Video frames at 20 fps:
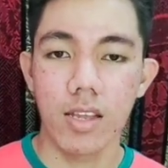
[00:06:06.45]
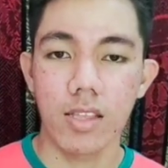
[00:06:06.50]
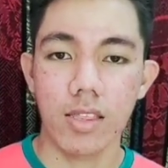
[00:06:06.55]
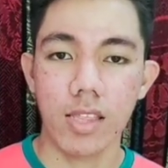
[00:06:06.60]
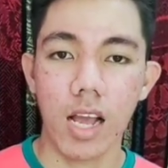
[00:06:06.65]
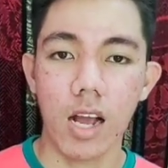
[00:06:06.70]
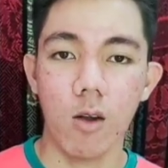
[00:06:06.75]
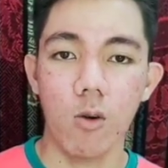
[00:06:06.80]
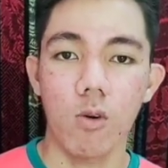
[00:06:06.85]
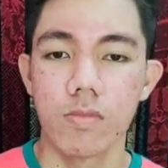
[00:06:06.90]

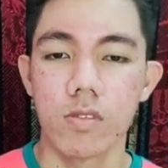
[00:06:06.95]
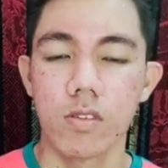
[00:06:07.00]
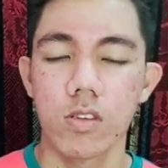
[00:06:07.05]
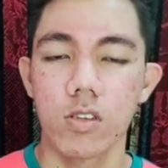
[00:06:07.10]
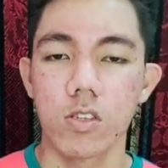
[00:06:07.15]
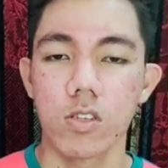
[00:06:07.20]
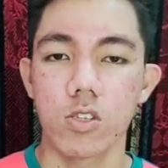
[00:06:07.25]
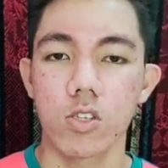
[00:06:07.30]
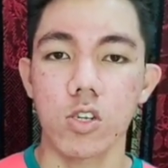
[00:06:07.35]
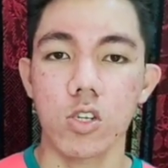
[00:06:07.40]
Now,
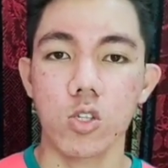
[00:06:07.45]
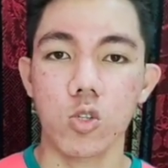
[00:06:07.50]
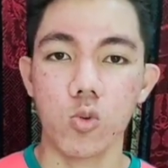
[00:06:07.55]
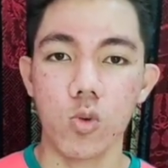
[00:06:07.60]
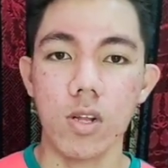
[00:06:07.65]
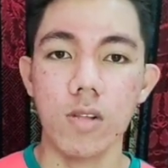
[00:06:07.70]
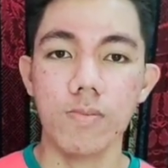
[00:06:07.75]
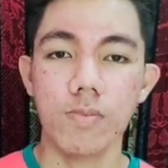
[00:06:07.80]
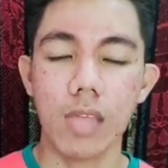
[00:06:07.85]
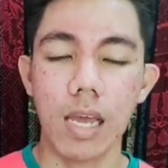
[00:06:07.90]
So
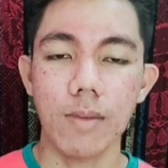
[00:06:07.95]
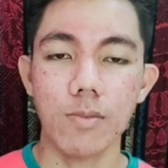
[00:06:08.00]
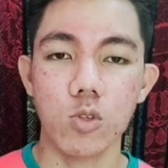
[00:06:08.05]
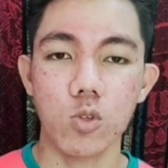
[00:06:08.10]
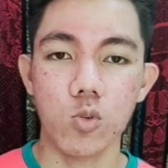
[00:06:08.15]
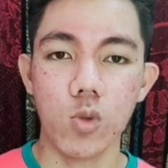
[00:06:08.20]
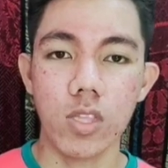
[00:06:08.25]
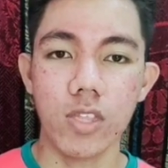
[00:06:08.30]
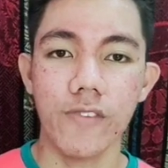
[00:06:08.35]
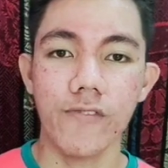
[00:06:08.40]
12 times
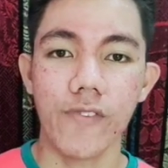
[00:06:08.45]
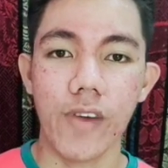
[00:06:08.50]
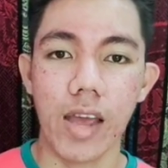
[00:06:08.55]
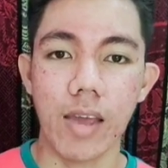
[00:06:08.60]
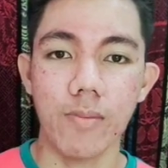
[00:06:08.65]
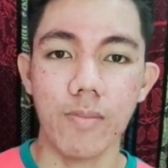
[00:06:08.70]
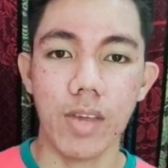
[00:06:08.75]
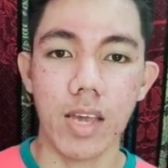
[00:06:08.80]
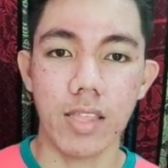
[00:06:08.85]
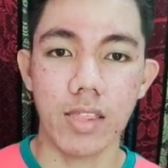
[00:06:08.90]

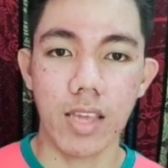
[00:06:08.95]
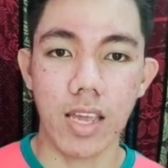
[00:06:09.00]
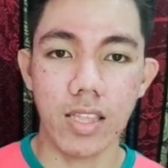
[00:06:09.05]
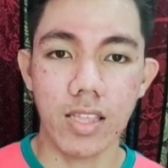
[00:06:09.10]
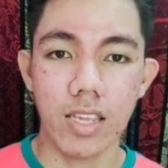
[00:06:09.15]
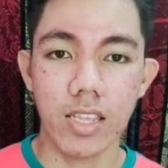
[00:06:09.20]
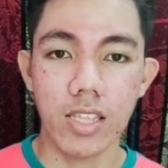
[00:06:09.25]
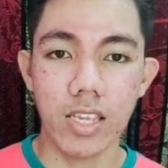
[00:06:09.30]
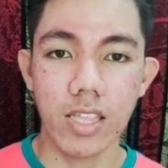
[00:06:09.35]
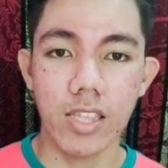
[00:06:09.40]
25 and then
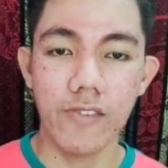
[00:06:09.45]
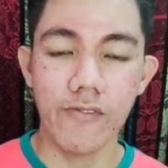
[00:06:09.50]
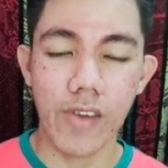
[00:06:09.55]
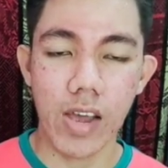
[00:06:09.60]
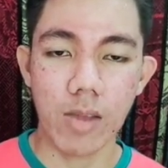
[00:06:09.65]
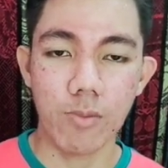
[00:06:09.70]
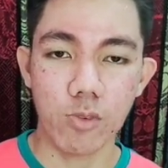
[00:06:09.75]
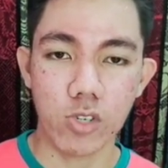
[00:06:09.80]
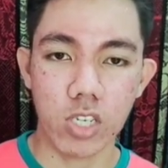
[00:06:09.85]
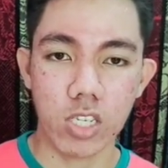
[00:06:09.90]

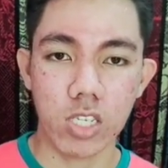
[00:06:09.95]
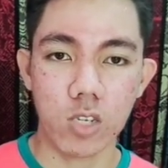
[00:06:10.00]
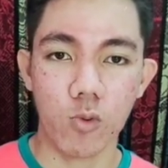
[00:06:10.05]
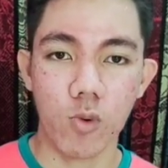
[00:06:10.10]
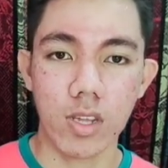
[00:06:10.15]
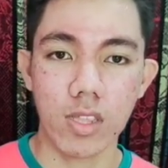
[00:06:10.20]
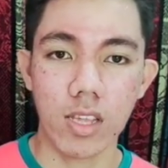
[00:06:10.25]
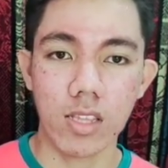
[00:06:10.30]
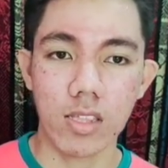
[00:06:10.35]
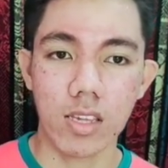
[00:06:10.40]
i-divide mo siya sa
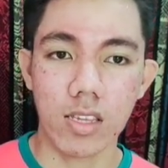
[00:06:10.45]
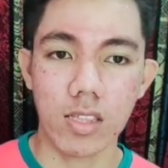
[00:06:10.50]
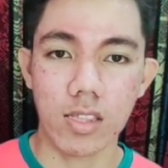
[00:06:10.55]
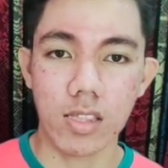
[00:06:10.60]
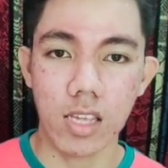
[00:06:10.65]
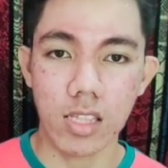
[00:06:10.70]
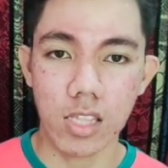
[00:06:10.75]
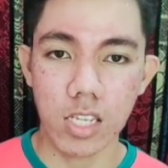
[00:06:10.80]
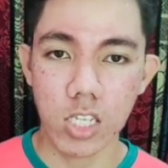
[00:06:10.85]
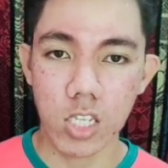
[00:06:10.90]
100
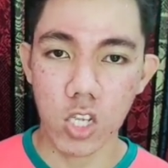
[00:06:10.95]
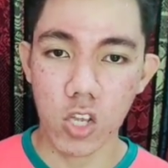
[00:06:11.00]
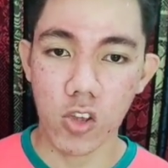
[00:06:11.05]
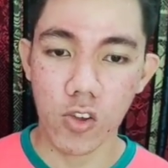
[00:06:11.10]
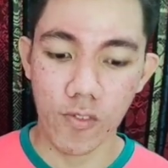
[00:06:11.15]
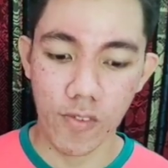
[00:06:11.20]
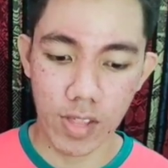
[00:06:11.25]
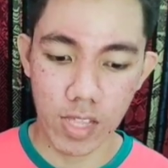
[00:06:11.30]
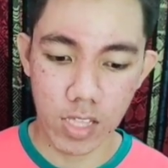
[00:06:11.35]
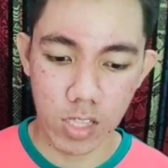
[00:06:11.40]
that is
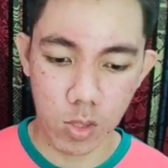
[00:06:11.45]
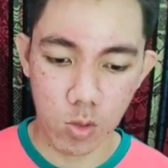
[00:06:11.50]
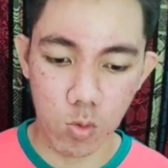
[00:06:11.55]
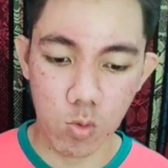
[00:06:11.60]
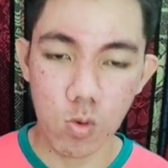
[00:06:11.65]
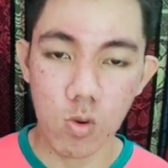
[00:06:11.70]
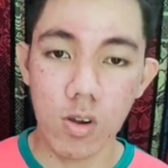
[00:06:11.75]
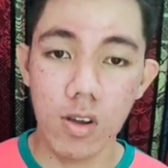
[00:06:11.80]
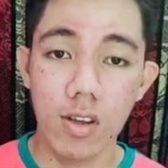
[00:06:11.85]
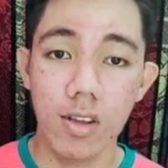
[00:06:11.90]
equivalent
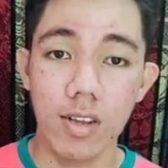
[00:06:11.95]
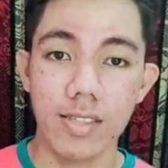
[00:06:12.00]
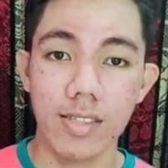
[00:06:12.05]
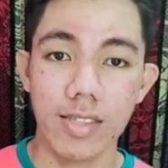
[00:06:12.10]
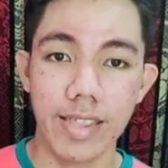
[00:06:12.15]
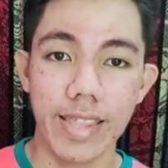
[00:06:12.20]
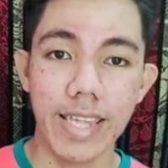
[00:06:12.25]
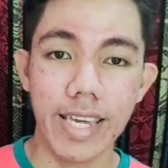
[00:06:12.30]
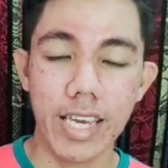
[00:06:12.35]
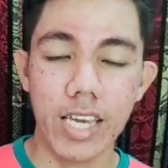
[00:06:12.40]
to
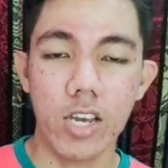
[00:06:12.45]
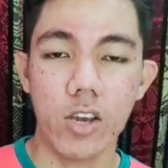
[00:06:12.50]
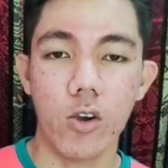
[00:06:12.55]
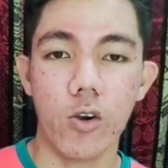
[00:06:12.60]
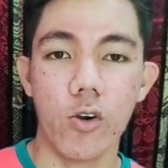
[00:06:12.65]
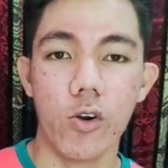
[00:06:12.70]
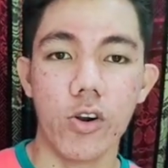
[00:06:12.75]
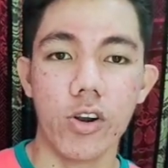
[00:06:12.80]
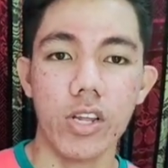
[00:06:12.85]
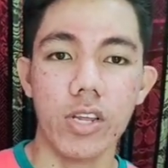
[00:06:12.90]
V
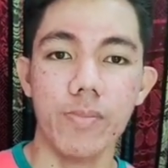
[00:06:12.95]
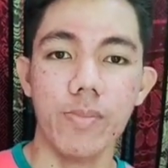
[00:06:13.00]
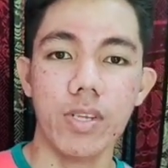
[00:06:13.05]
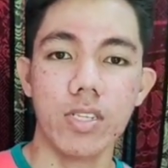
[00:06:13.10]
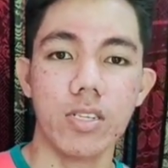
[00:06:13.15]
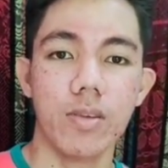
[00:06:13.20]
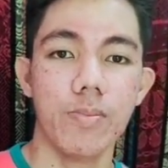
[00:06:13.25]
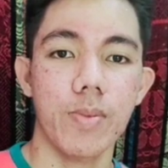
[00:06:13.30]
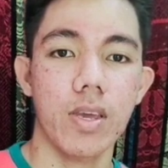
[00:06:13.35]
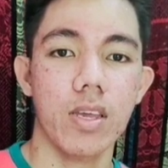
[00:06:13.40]
or ibig
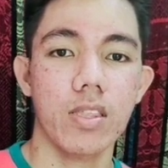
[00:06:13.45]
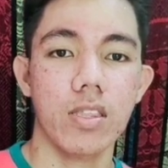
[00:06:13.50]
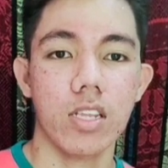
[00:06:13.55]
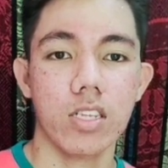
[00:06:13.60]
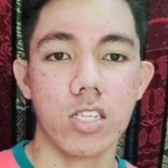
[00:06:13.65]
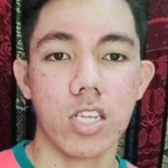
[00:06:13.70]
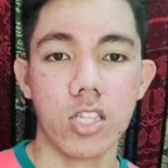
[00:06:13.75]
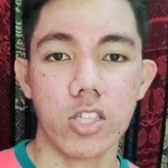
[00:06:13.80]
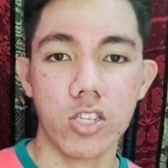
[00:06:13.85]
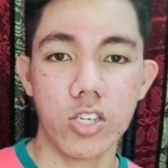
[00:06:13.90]
sabihin
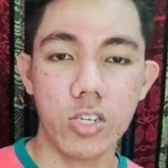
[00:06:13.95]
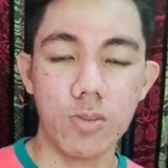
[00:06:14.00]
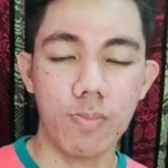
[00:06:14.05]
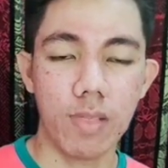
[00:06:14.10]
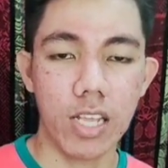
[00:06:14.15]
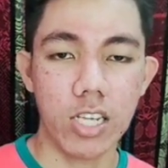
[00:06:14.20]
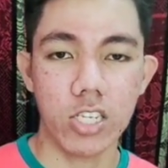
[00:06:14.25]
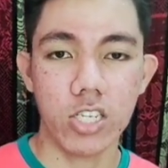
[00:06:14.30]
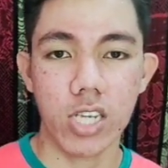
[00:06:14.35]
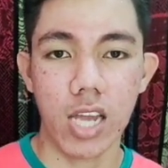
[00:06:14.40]
nasa third
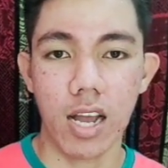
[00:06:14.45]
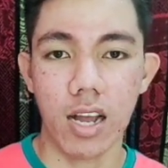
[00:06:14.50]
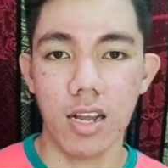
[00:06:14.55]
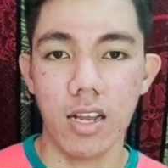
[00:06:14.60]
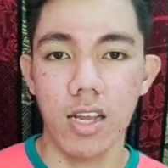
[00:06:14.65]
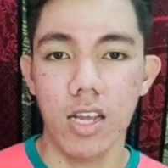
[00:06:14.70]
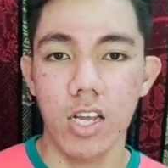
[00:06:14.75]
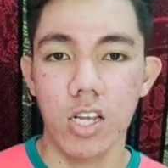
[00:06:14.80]
place siya.